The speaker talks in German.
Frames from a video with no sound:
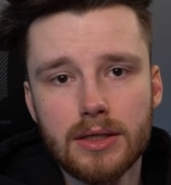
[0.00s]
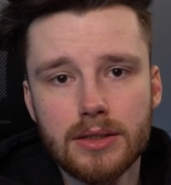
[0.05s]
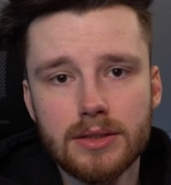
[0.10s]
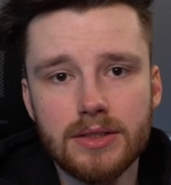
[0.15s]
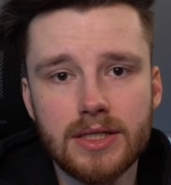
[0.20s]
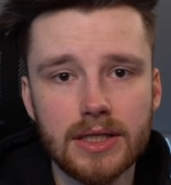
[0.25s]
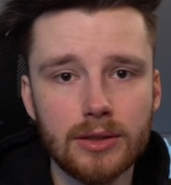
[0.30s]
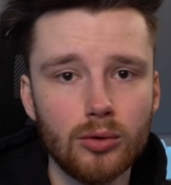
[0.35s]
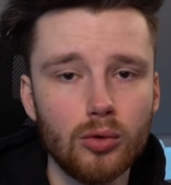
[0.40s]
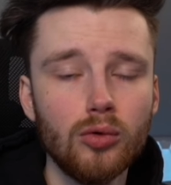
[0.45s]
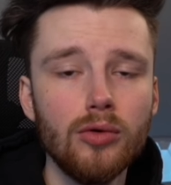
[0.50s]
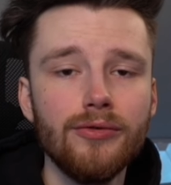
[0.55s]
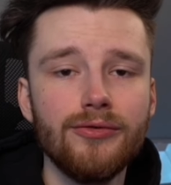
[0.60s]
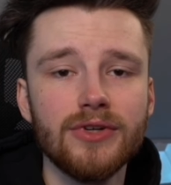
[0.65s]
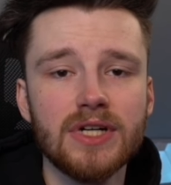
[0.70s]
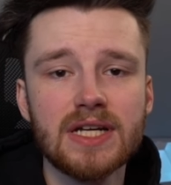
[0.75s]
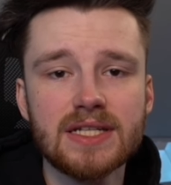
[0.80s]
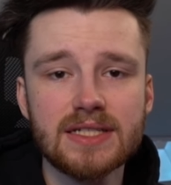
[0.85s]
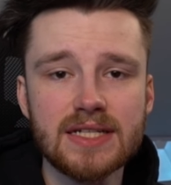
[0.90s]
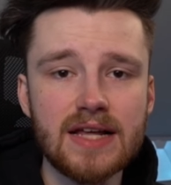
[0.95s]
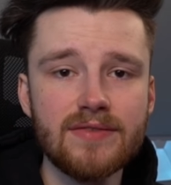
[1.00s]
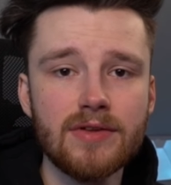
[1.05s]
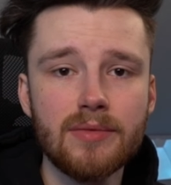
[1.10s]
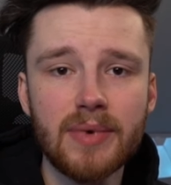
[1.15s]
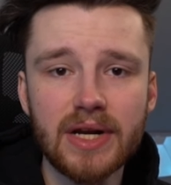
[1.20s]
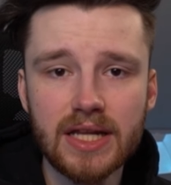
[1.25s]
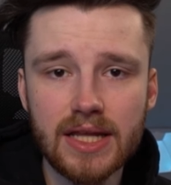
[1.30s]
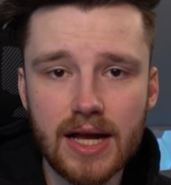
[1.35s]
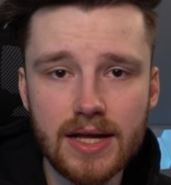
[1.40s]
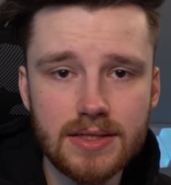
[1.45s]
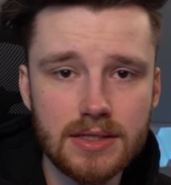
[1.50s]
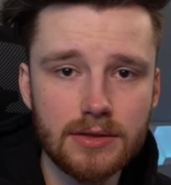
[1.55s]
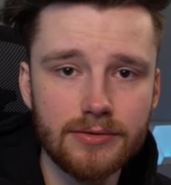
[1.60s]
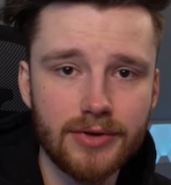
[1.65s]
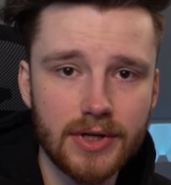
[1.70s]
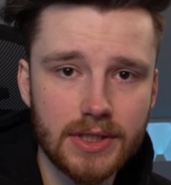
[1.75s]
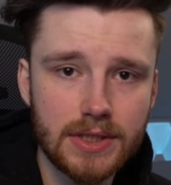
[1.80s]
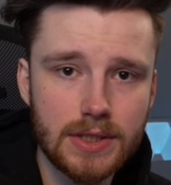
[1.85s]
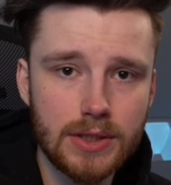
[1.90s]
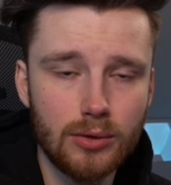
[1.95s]
Den Ruf und das Level bei den einzelnen
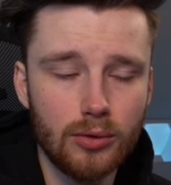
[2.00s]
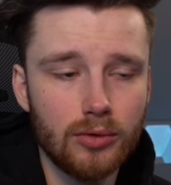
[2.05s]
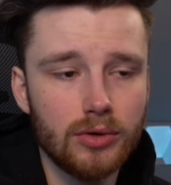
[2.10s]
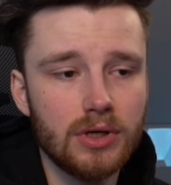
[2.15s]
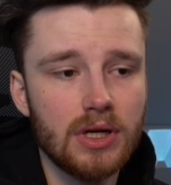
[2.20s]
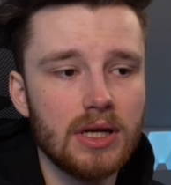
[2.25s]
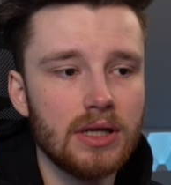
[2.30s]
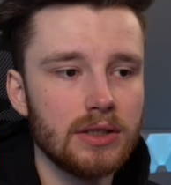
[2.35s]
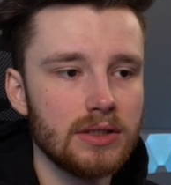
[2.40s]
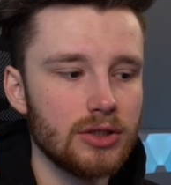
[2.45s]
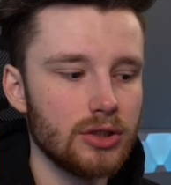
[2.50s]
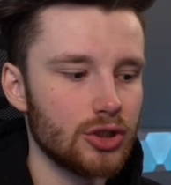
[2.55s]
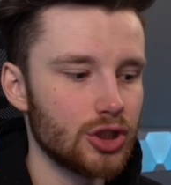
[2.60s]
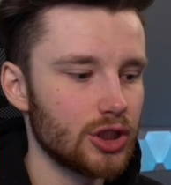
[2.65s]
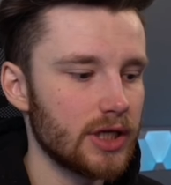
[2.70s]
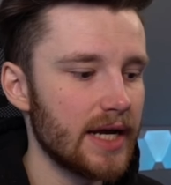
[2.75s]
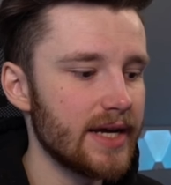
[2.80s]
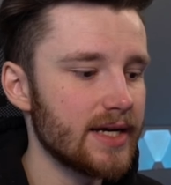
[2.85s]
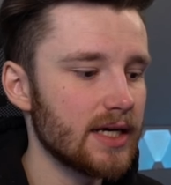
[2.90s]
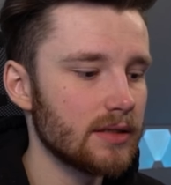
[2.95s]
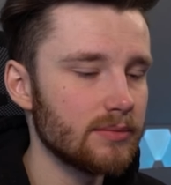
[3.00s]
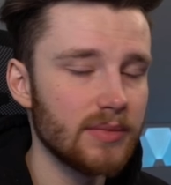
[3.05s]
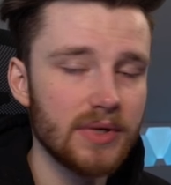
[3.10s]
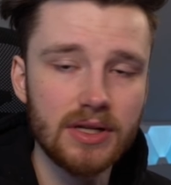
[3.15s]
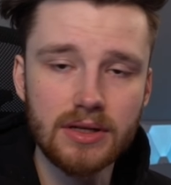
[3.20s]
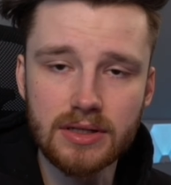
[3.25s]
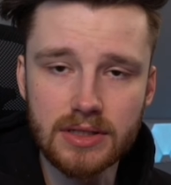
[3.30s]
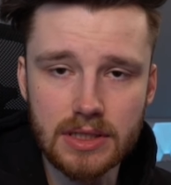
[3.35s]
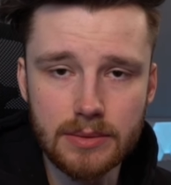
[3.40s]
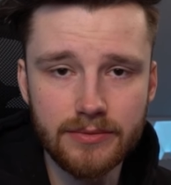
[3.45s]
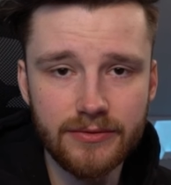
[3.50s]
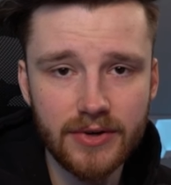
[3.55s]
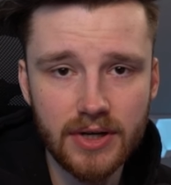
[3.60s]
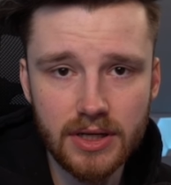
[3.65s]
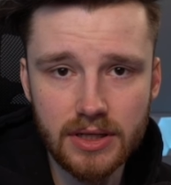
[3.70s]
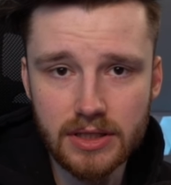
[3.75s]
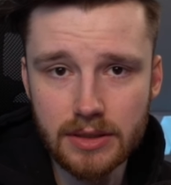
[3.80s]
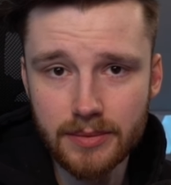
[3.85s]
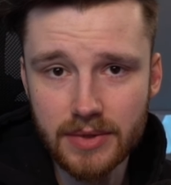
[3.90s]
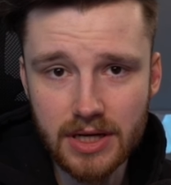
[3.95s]
Fraktionen äh, steigert man in dem Fall,
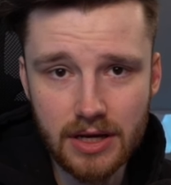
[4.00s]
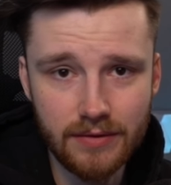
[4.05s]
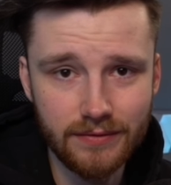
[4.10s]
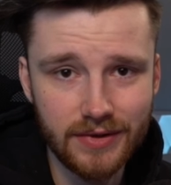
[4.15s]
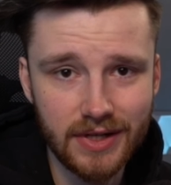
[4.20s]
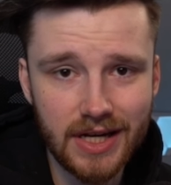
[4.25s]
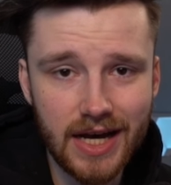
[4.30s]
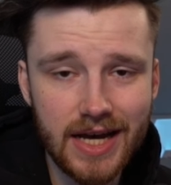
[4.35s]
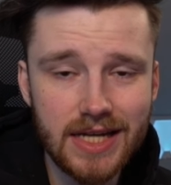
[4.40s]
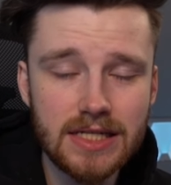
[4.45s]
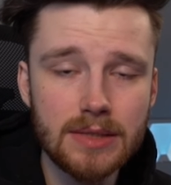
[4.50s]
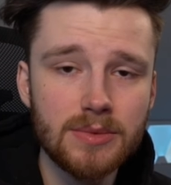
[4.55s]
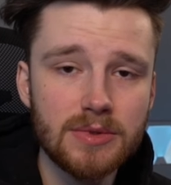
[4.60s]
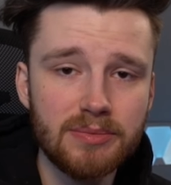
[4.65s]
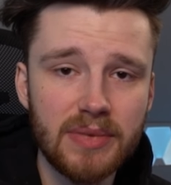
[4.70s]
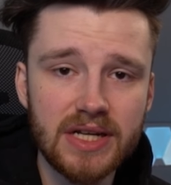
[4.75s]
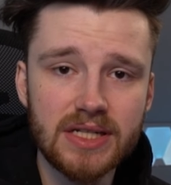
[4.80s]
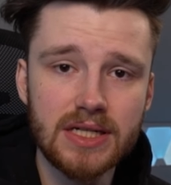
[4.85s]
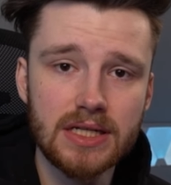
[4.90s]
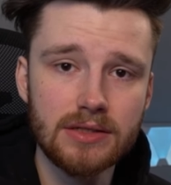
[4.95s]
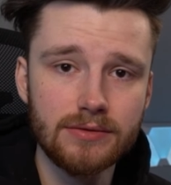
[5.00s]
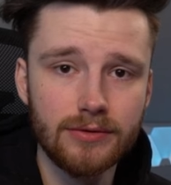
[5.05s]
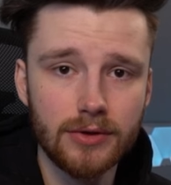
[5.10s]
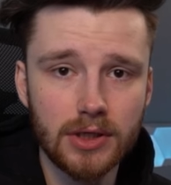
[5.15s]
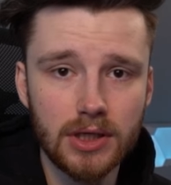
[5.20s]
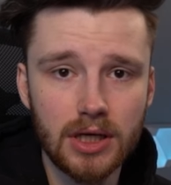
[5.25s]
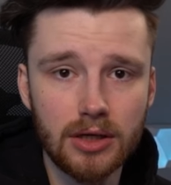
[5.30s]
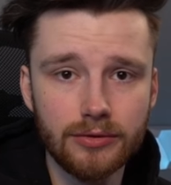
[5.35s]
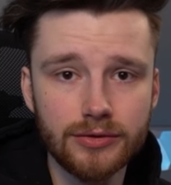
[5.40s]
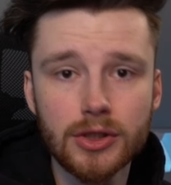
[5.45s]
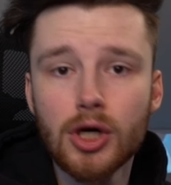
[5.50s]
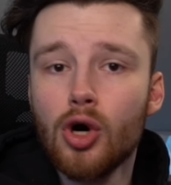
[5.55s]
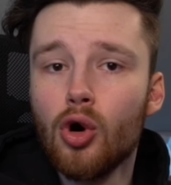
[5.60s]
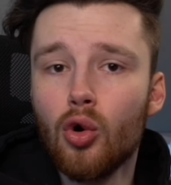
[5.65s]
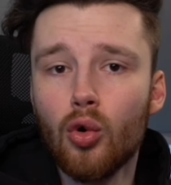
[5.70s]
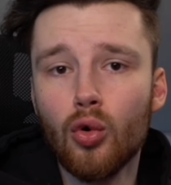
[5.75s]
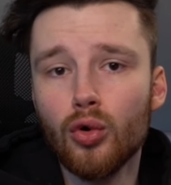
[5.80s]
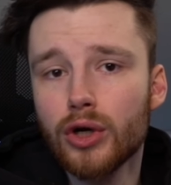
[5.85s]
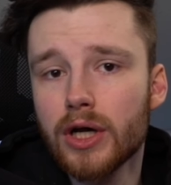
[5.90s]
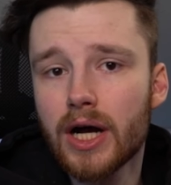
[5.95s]
indem man einfach Items bei denen verkauft
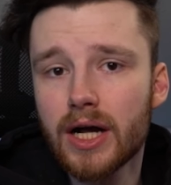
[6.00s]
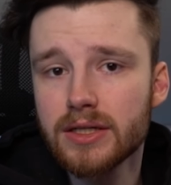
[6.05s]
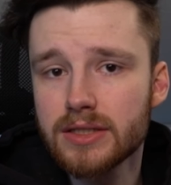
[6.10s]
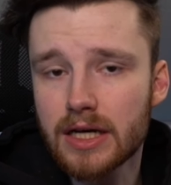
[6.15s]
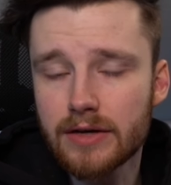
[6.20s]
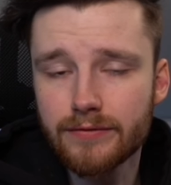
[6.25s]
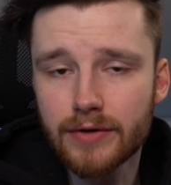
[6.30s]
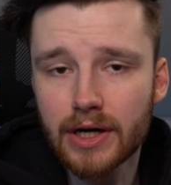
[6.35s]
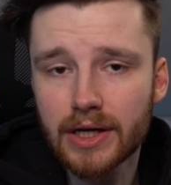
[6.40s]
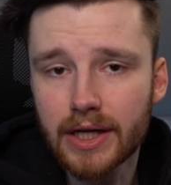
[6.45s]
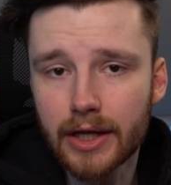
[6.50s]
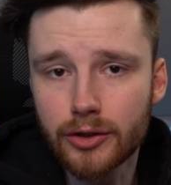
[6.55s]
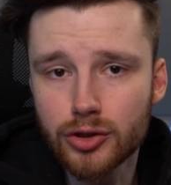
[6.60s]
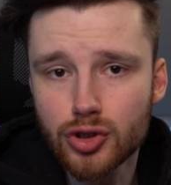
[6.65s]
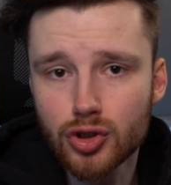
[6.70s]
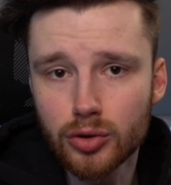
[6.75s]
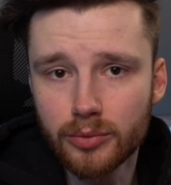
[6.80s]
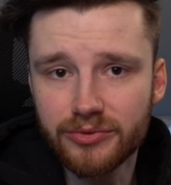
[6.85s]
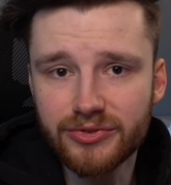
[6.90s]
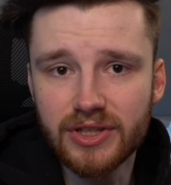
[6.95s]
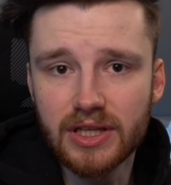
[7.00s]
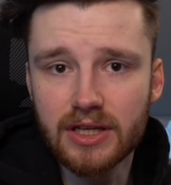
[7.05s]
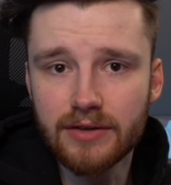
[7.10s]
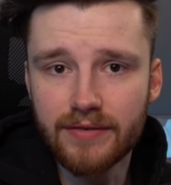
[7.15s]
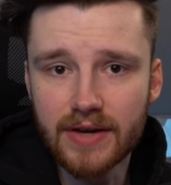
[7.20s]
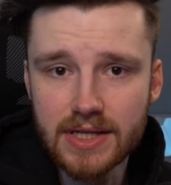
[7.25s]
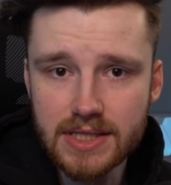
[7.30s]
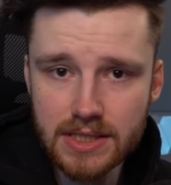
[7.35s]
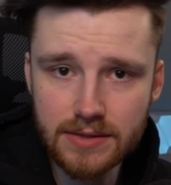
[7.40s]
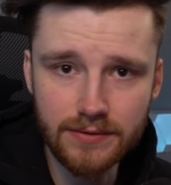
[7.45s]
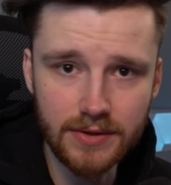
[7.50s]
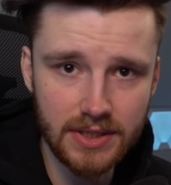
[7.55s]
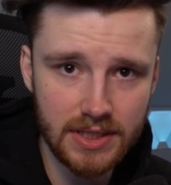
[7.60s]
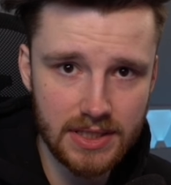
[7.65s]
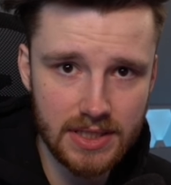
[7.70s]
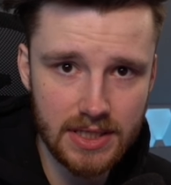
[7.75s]
oder halt einfach ganz stumpf die Quests für diese